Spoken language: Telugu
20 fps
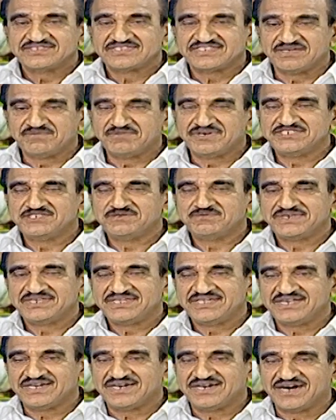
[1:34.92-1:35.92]
సమాజం మరి
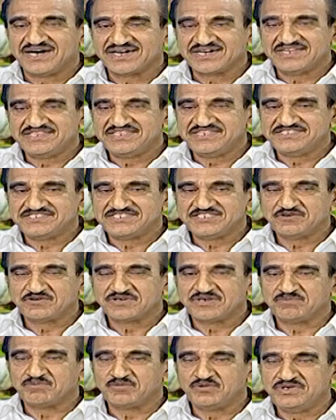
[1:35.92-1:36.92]
ఆకలి తీర్చే
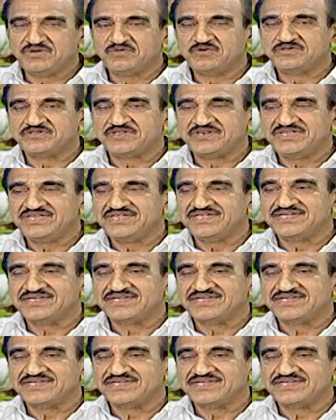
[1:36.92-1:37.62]
ఒక పుణ్య వృత్తిని